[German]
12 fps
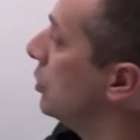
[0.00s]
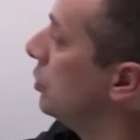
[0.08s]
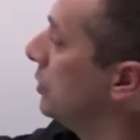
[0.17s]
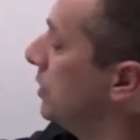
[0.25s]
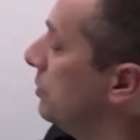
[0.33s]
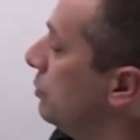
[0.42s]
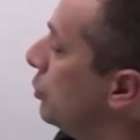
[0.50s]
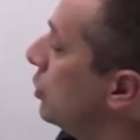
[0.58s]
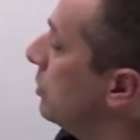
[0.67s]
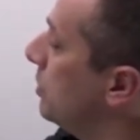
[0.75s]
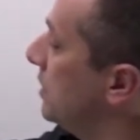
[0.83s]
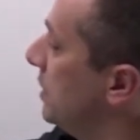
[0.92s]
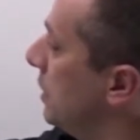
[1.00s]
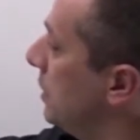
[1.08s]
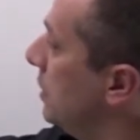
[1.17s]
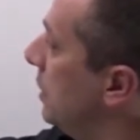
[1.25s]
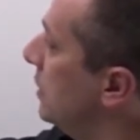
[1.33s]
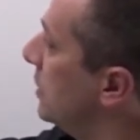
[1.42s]
und multipliziere
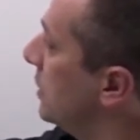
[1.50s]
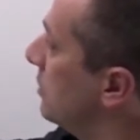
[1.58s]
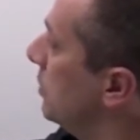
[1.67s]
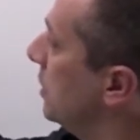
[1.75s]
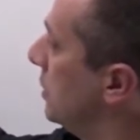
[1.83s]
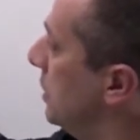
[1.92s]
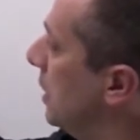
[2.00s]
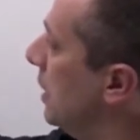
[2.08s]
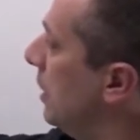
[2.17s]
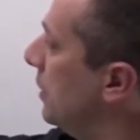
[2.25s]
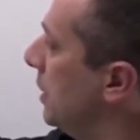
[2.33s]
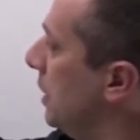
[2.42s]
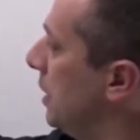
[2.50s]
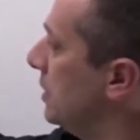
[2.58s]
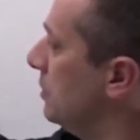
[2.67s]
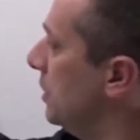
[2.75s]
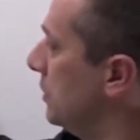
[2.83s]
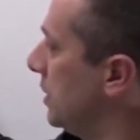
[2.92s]
dieses mit der Klammer
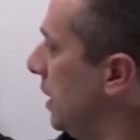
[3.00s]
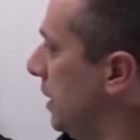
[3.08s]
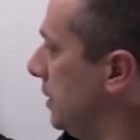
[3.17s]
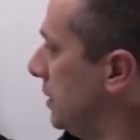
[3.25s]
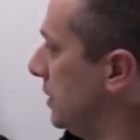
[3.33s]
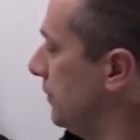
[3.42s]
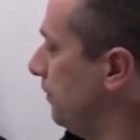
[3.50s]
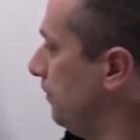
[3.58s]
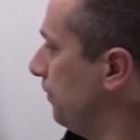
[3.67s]
x minus 1.